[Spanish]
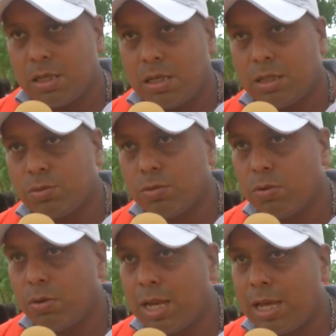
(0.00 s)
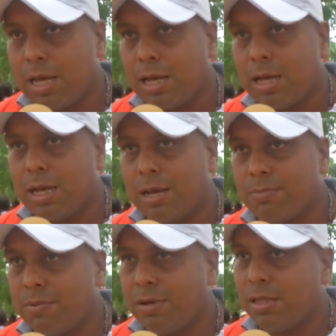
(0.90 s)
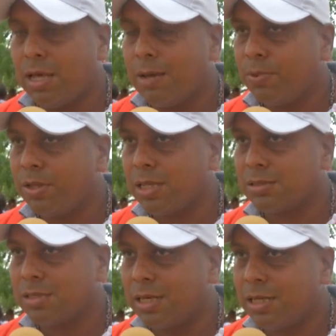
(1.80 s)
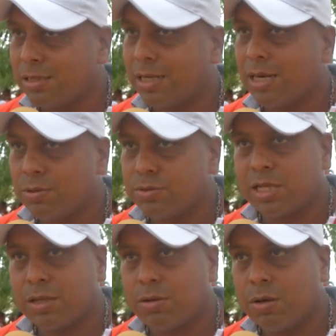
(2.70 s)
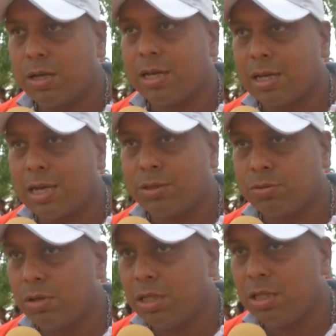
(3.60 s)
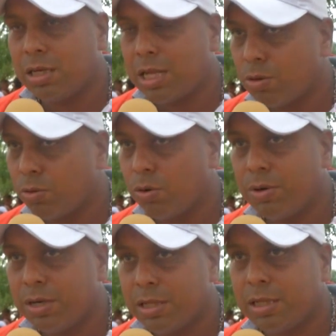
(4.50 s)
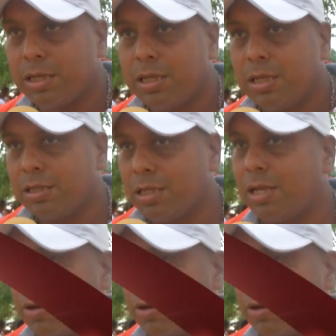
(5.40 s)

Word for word: eh, tuvo la amabilidad pues de hacerle este gran obsequio a, estos líderes, a los jóvenes de, de,